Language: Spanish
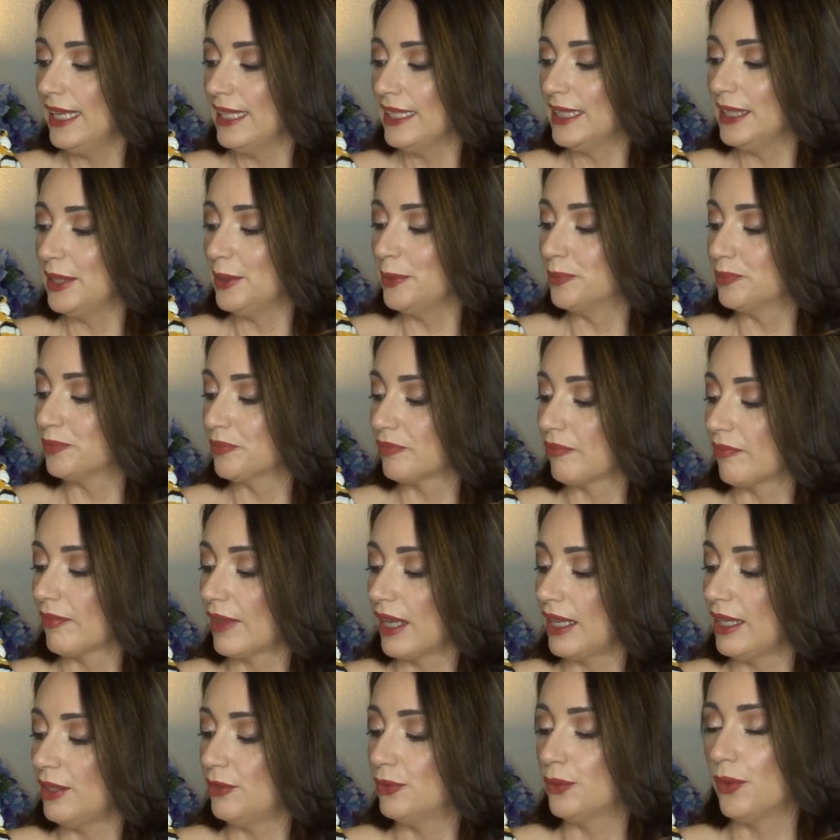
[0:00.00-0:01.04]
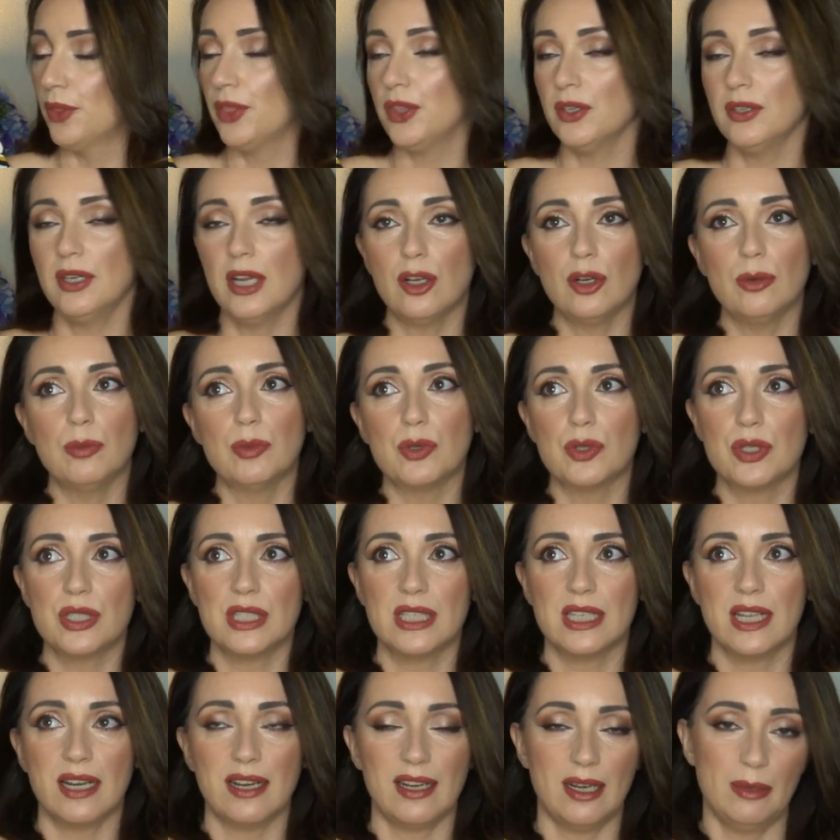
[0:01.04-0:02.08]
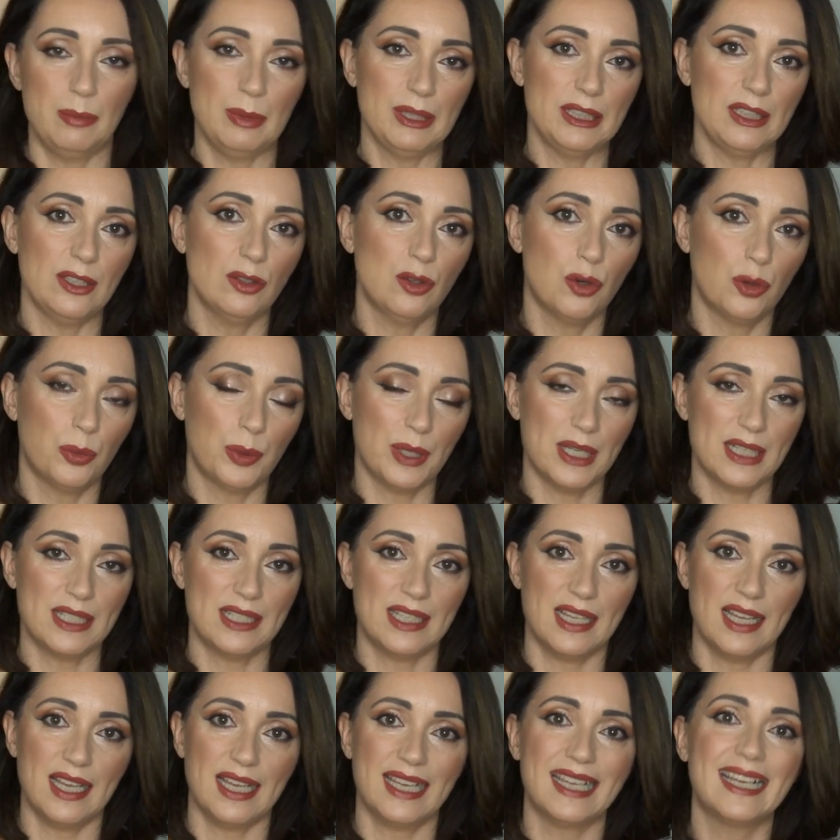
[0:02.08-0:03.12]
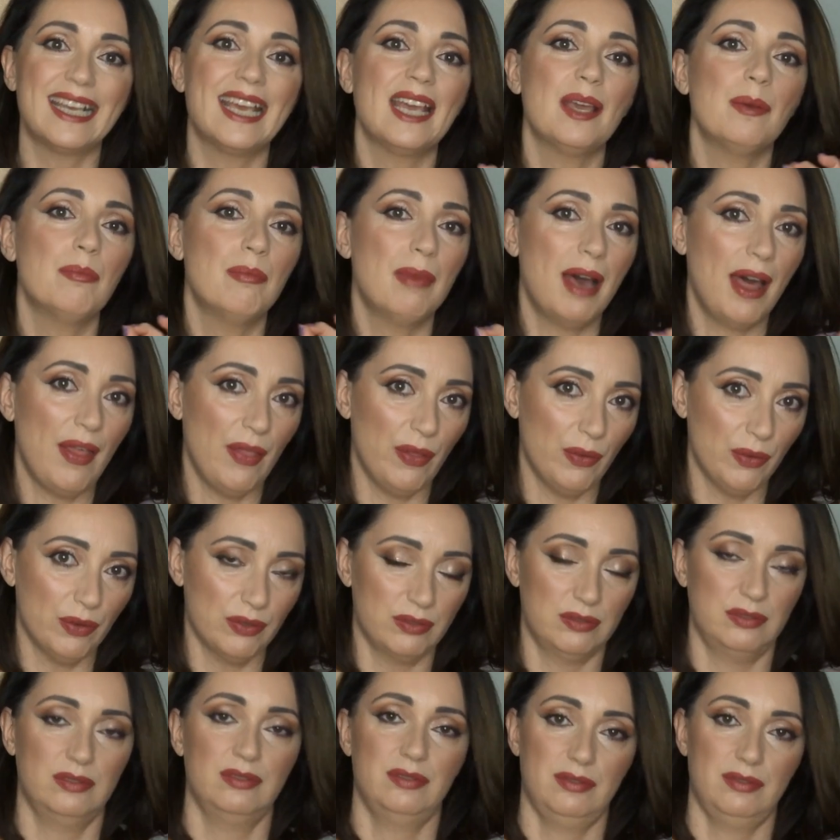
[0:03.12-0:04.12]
mm, y funciona como si realmente no hubiese quemado